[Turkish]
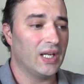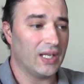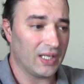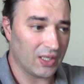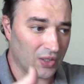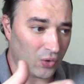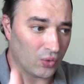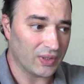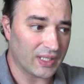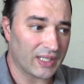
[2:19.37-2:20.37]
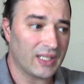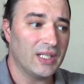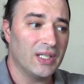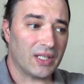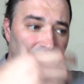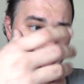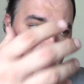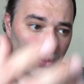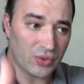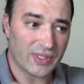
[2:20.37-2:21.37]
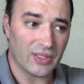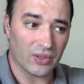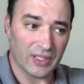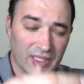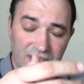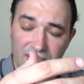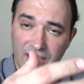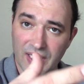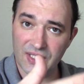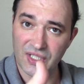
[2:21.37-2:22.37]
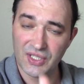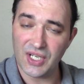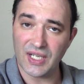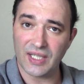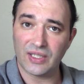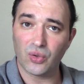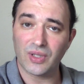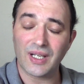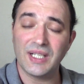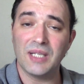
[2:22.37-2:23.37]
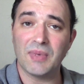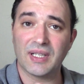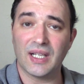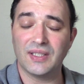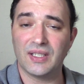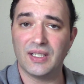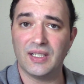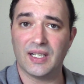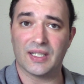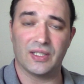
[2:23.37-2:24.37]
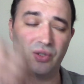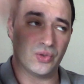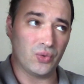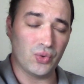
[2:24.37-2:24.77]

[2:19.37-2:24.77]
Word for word: e, onlara ee, üst e, işte cennette onlar nimetlendirilirlerdi diyor.